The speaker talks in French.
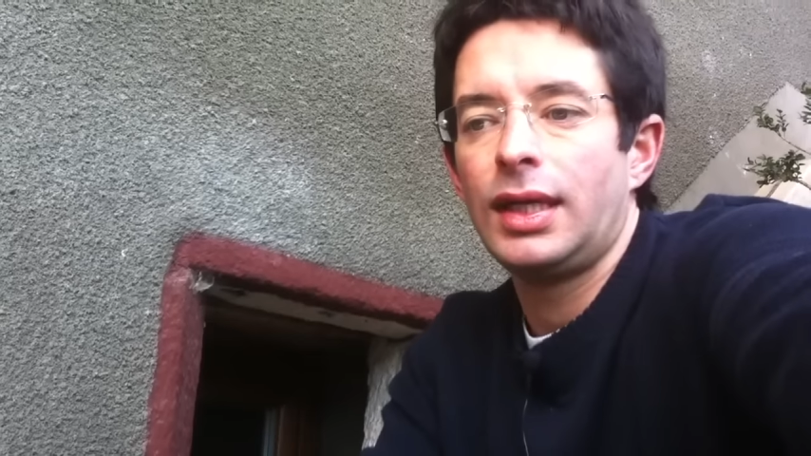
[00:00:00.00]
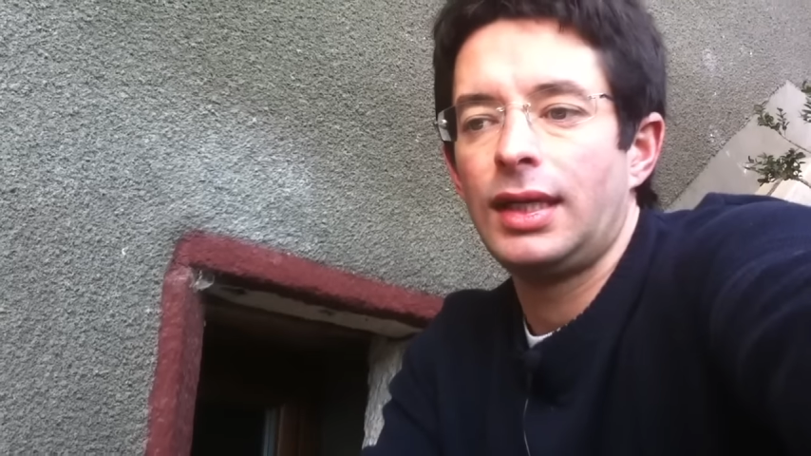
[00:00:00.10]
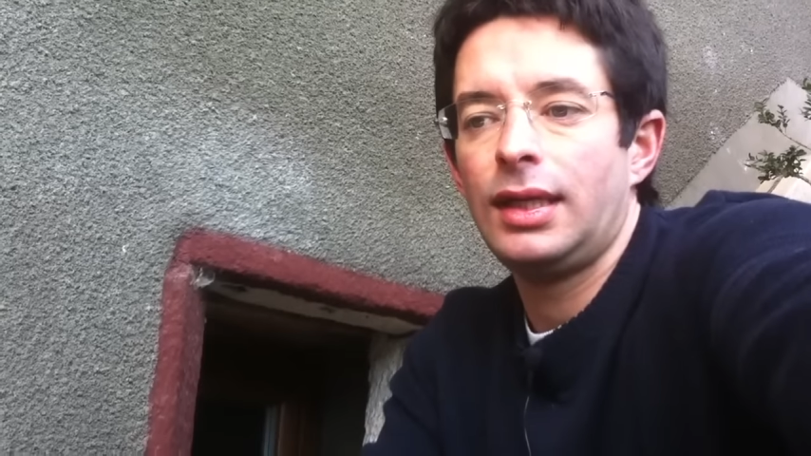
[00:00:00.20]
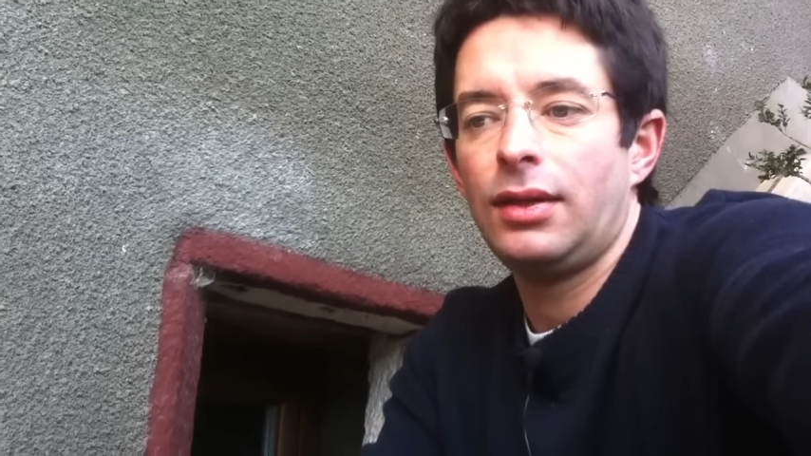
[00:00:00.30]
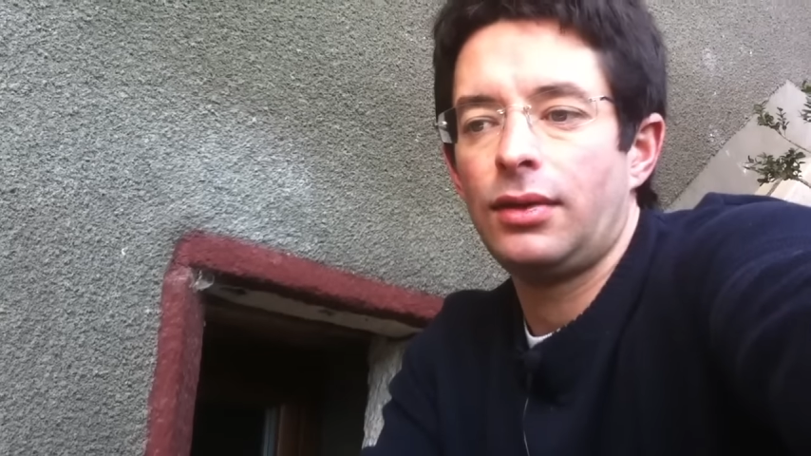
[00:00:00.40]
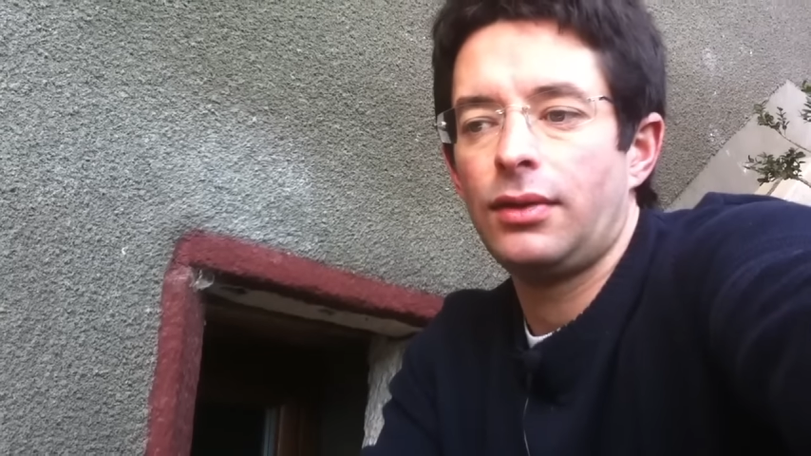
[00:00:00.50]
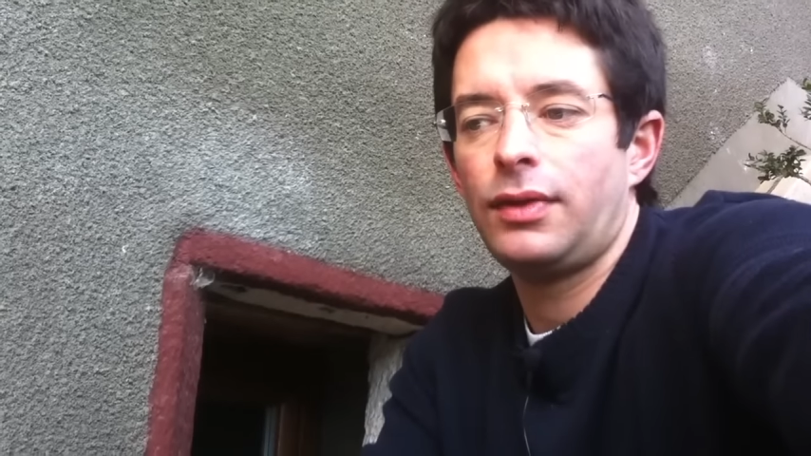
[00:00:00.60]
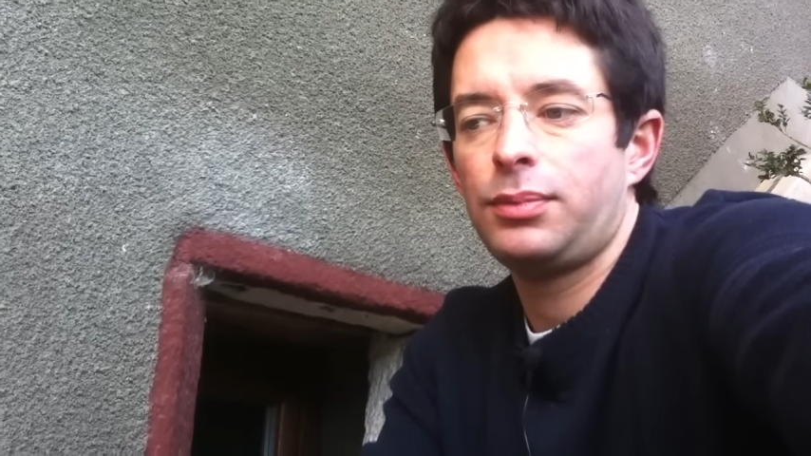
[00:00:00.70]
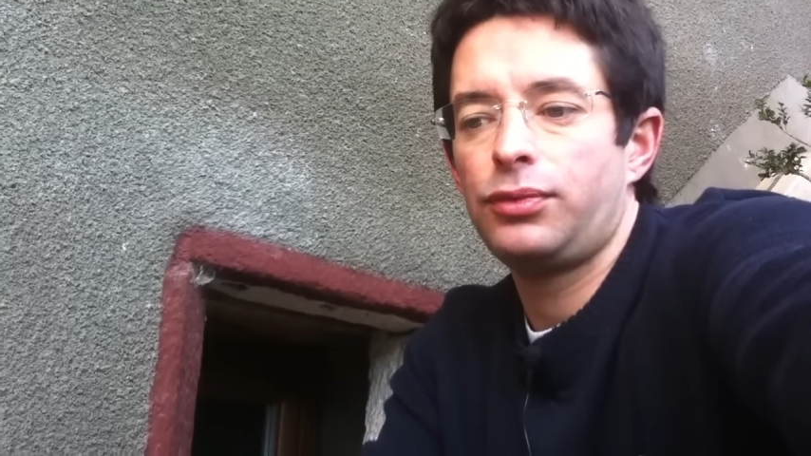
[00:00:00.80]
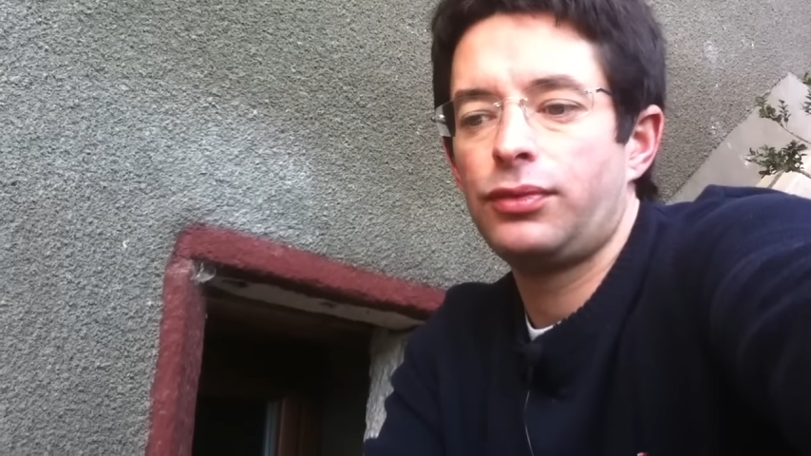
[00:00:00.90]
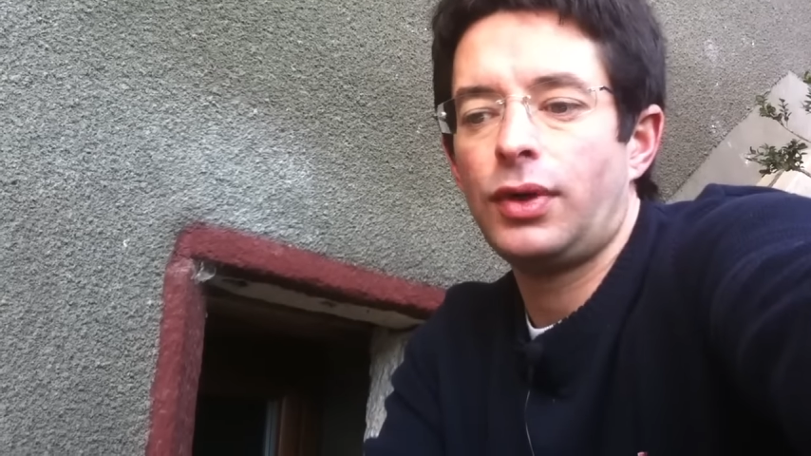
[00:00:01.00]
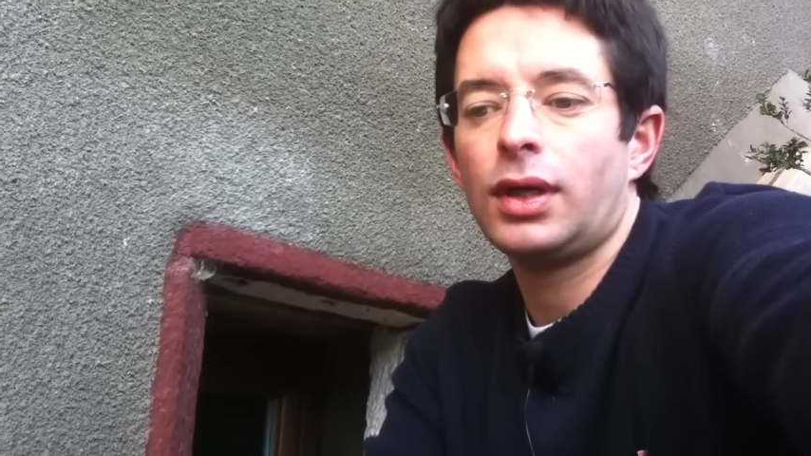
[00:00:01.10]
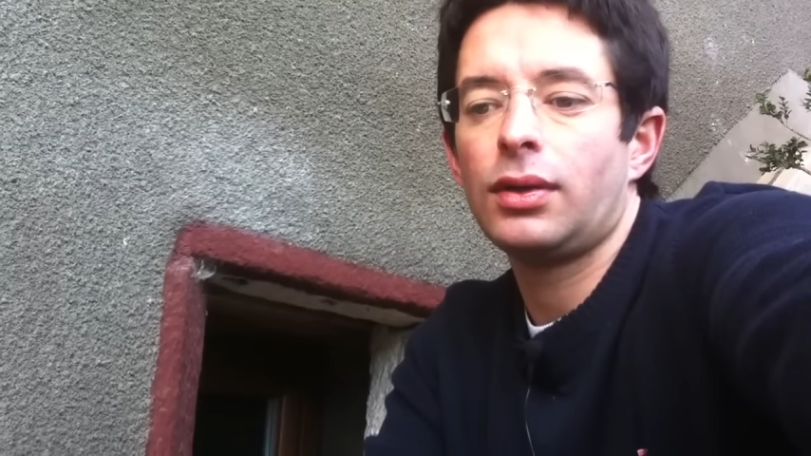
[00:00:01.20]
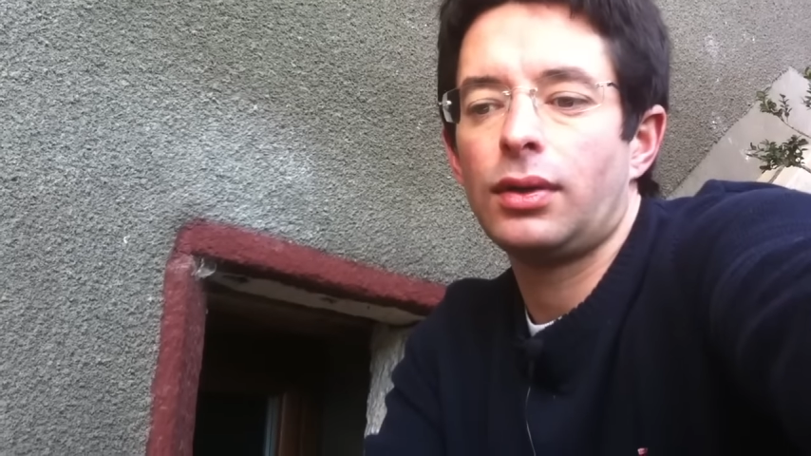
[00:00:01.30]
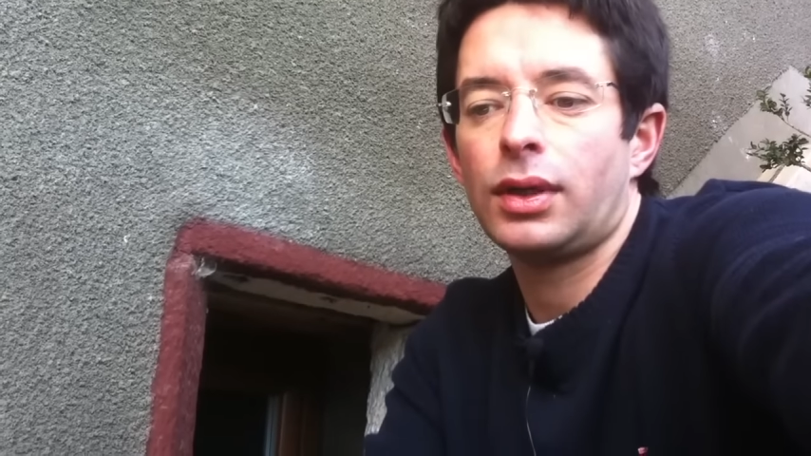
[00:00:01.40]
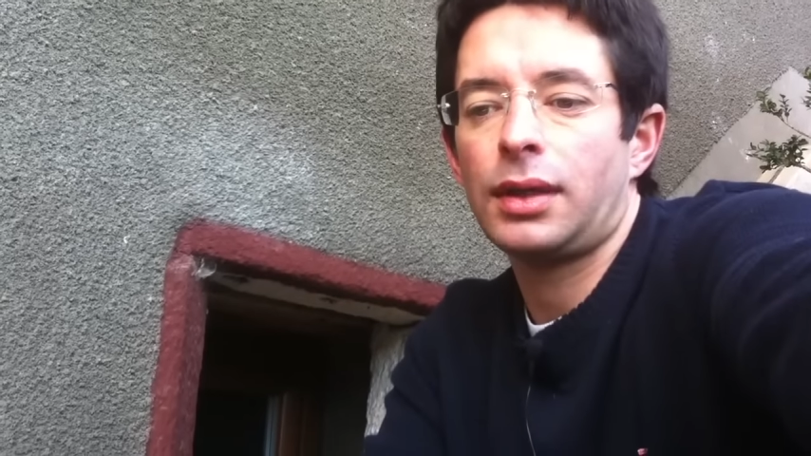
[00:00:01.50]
et va pouvoir